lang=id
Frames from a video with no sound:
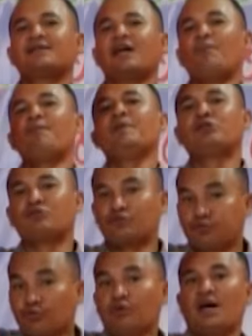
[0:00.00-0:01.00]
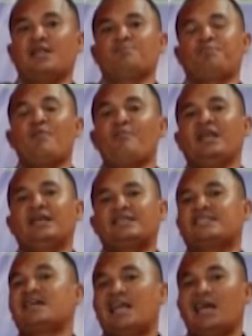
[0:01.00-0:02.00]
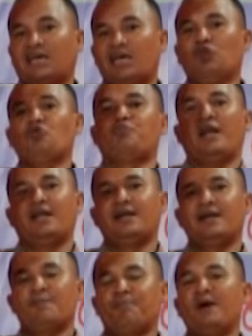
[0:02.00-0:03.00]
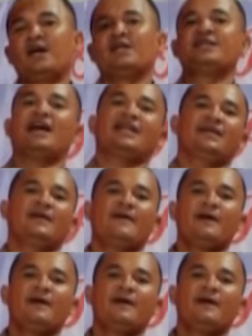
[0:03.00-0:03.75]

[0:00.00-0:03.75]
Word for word: tapi Tuhan pemilik segala kehidupan, pengendali.